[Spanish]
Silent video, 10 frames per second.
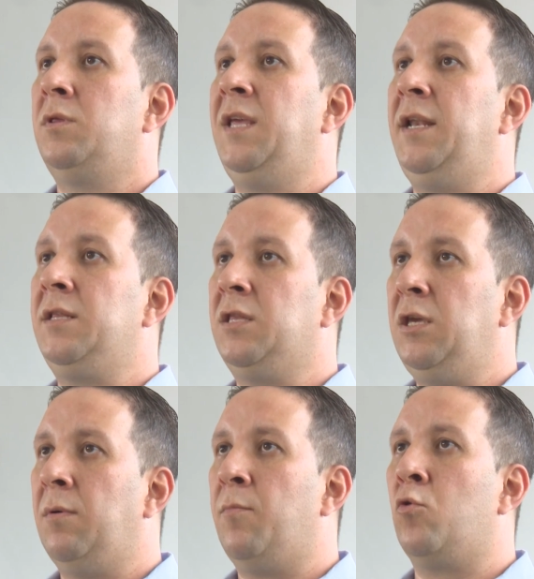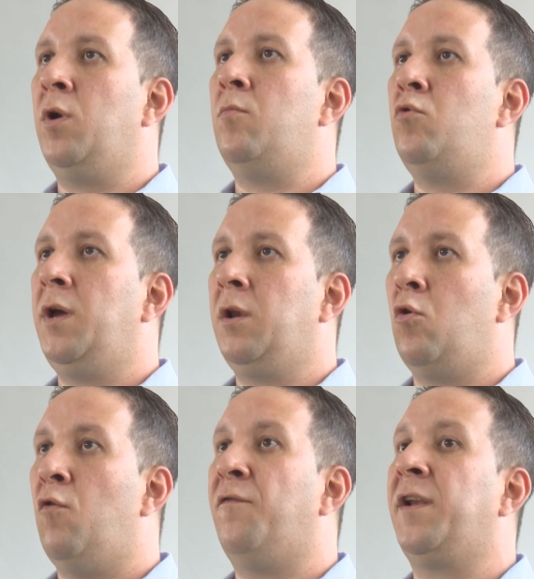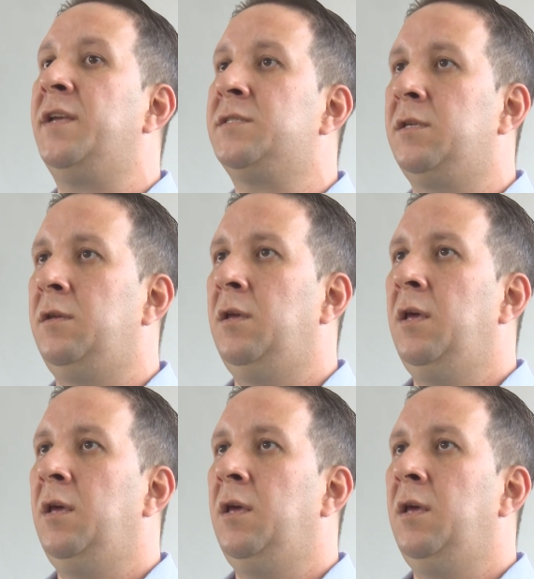delictiva por una mujer, ofrece